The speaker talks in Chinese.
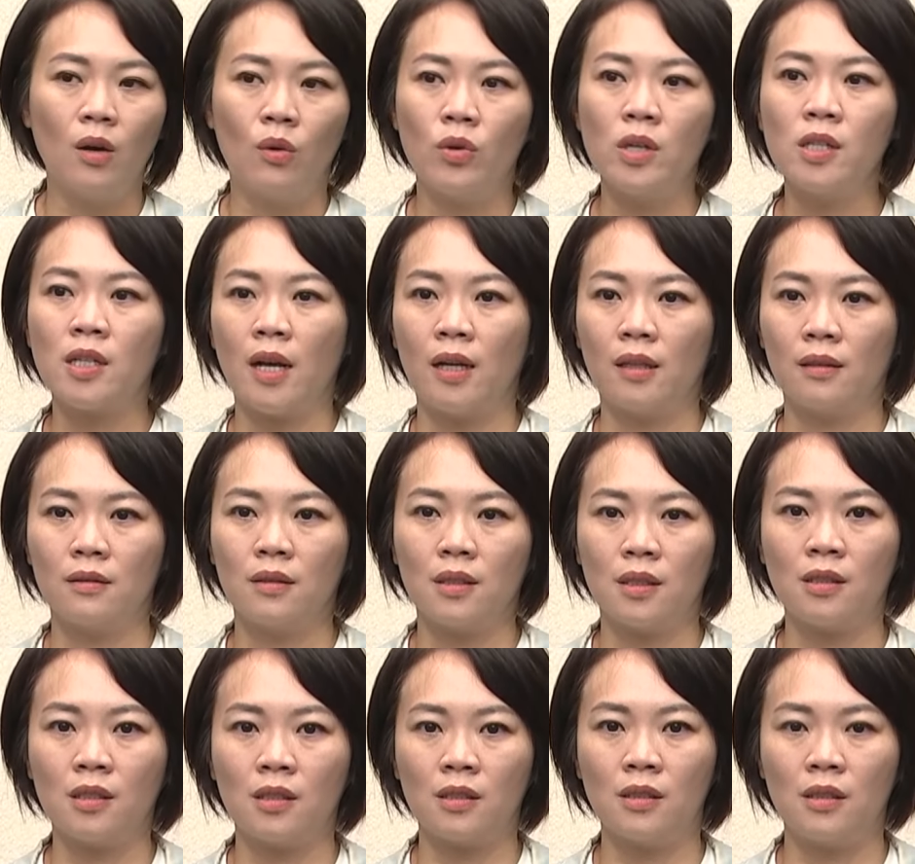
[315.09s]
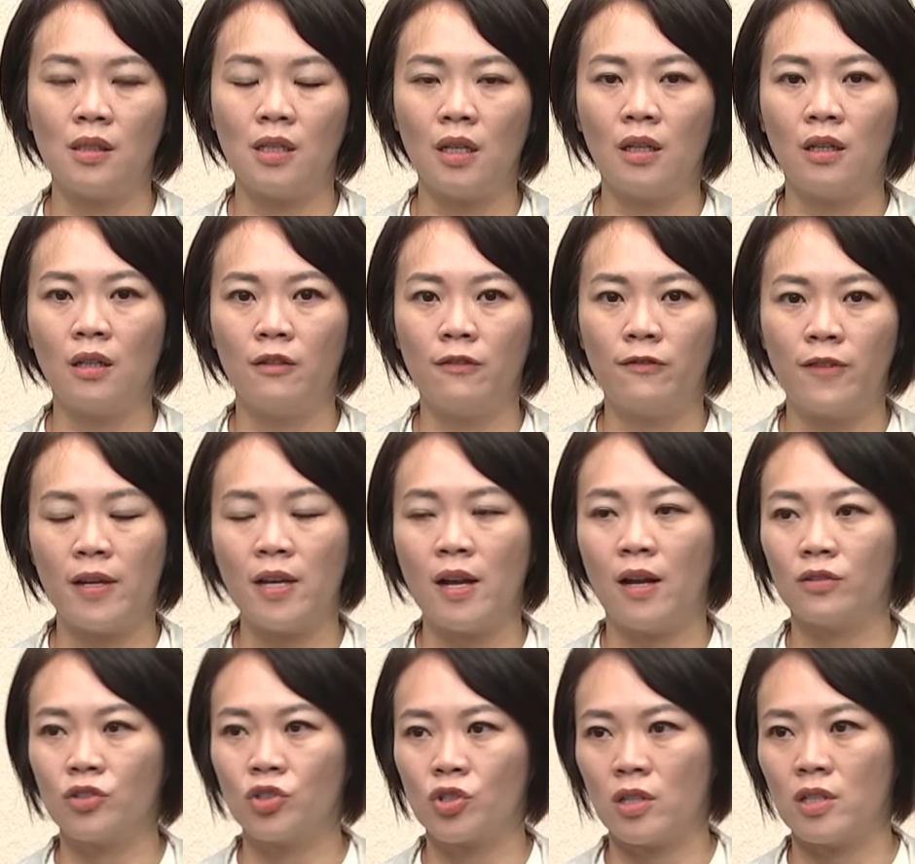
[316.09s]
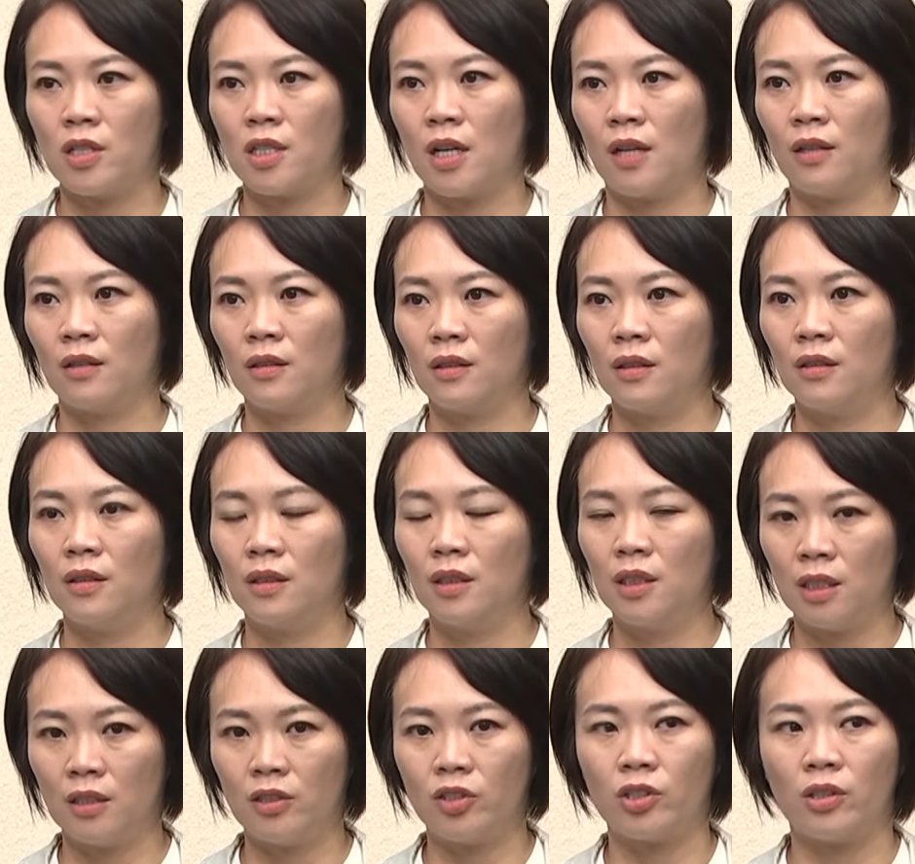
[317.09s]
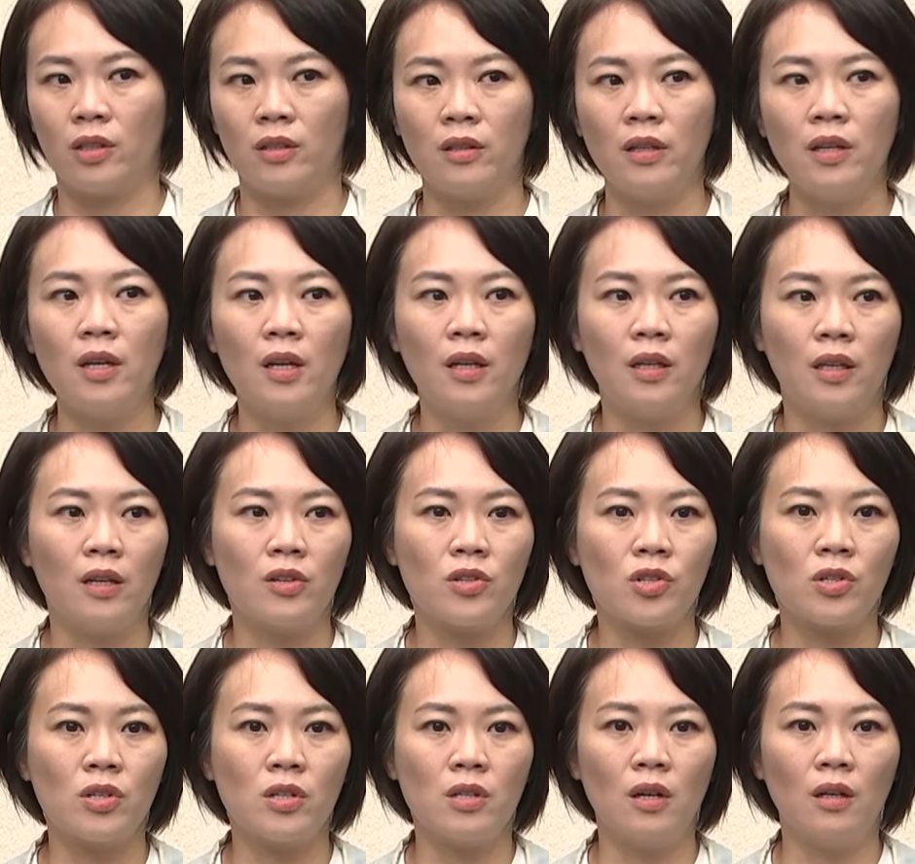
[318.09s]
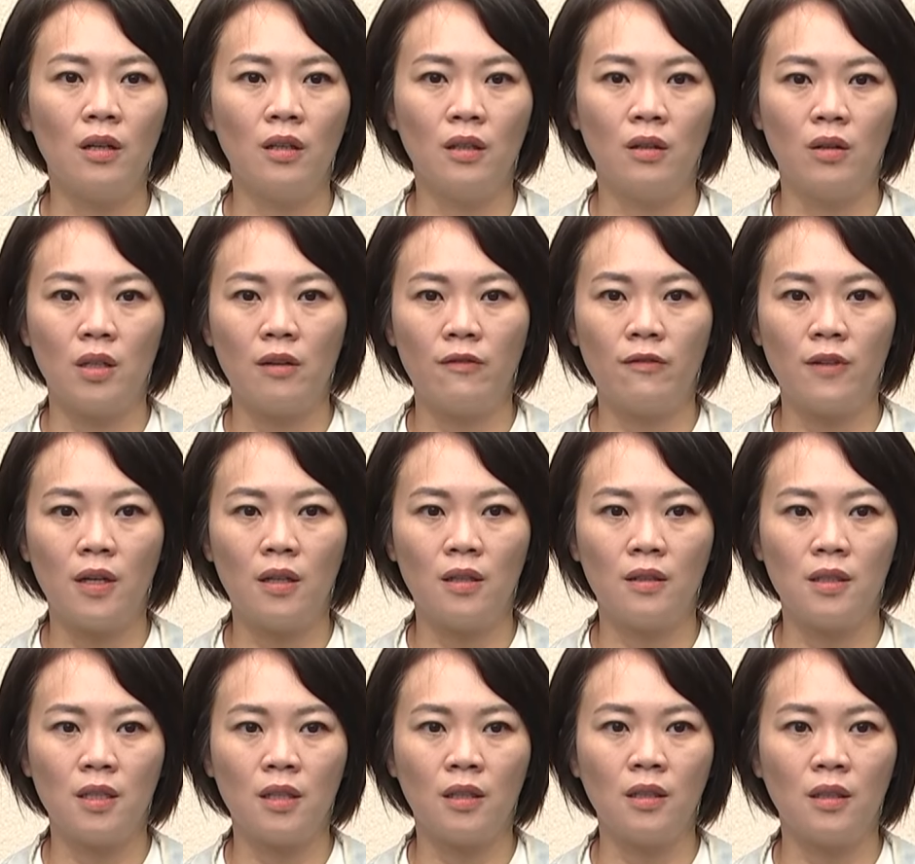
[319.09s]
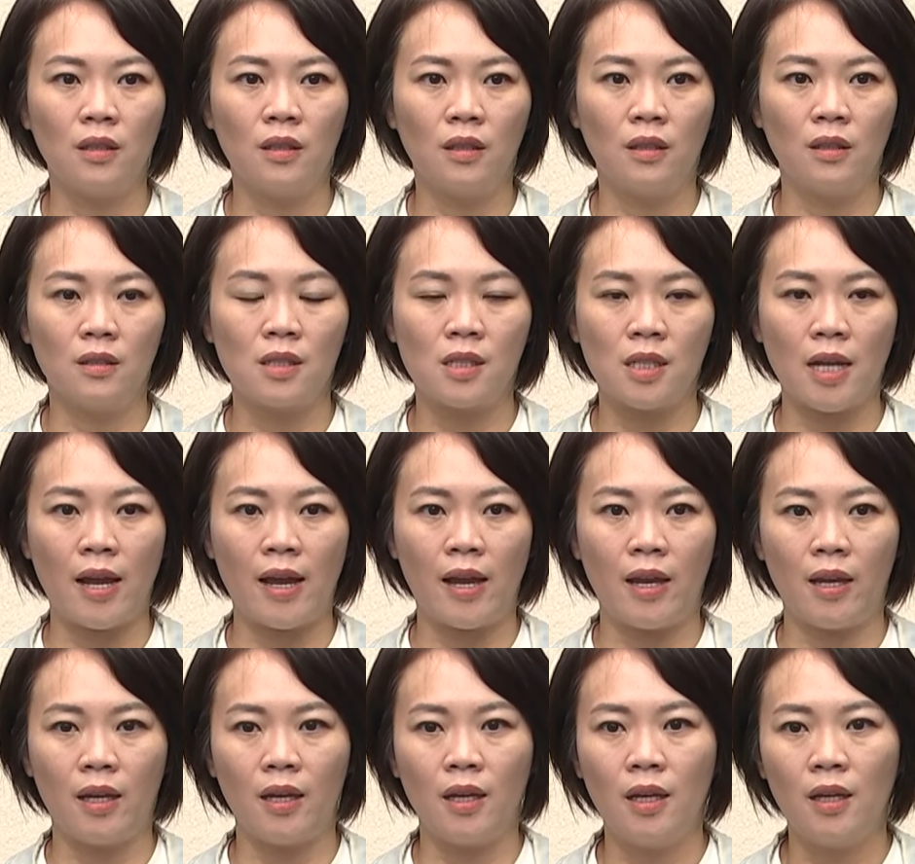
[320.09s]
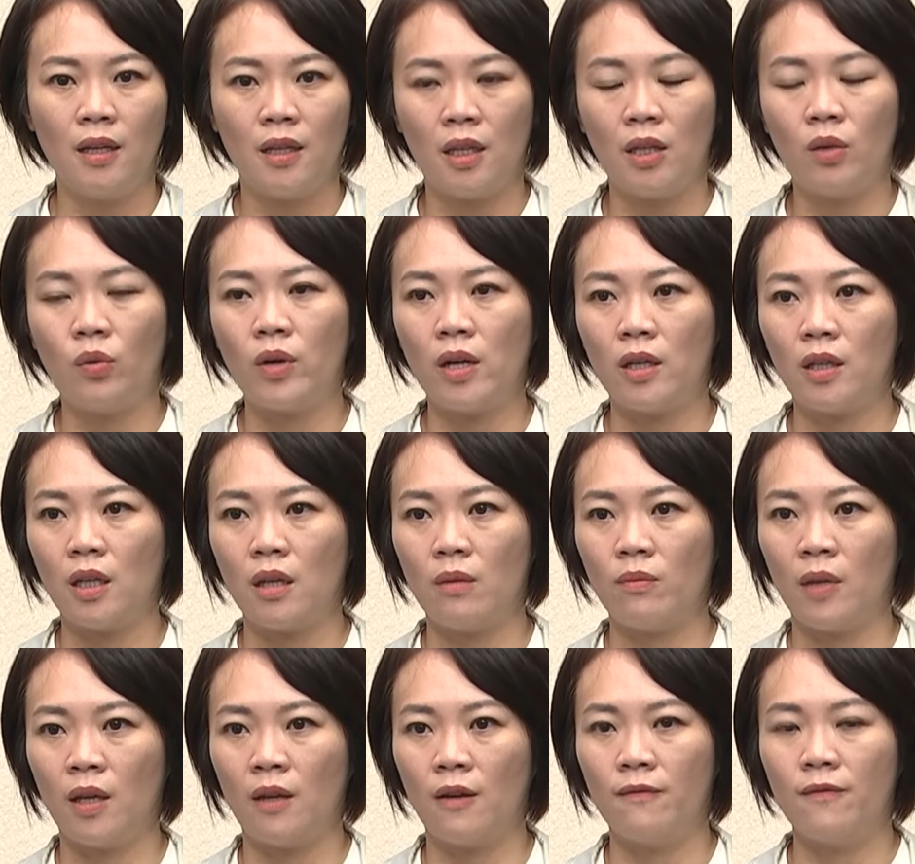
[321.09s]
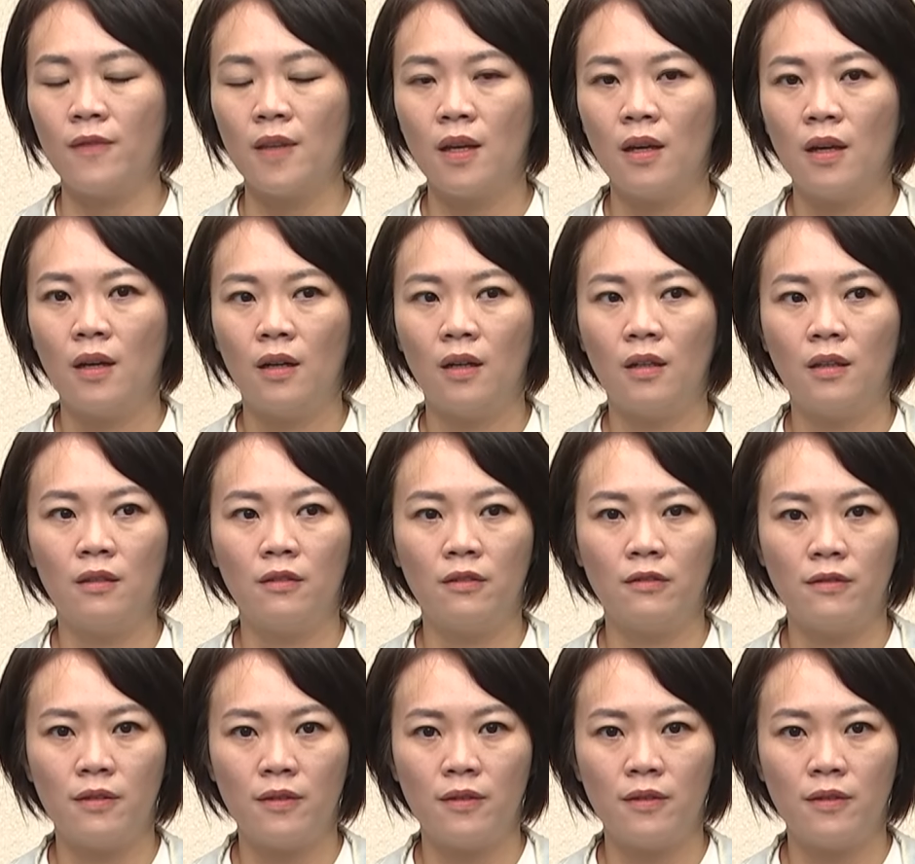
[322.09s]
我想这是一个非常正向的竞争，也是呃一个在议会里面呃。